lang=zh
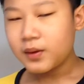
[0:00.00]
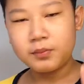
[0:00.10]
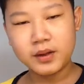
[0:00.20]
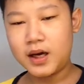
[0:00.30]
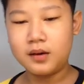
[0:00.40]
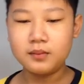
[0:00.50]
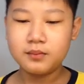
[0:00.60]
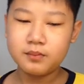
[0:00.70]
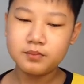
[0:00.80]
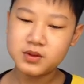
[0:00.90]
不要
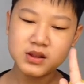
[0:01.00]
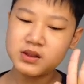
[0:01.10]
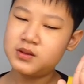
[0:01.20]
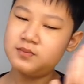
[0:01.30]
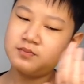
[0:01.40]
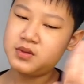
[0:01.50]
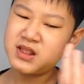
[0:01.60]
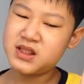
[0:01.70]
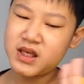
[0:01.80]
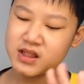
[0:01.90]
不是不
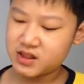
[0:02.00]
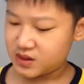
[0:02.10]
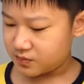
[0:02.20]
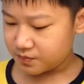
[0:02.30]
是这样子。